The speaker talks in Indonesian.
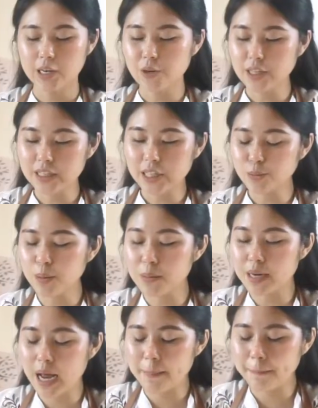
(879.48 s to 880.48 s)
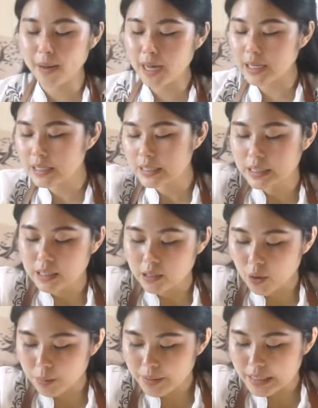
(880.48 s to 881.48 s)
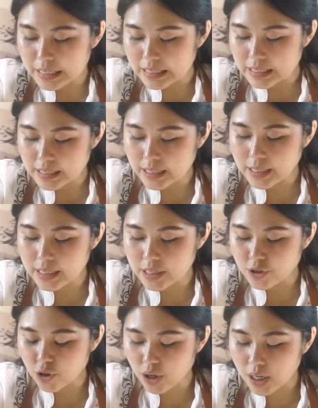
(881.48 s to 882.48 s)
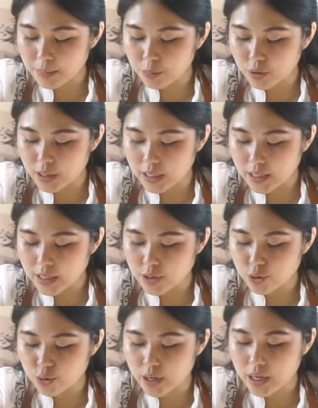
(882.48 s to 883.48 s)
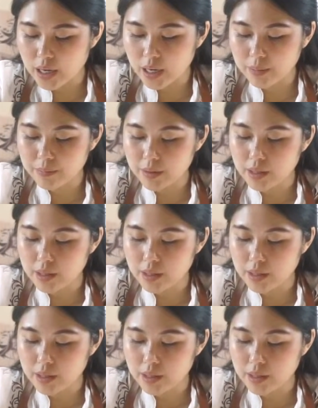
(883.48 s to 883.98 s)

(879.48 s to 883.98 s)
Aku akan taruh beberapa kombinasi dari coklat putih dan juga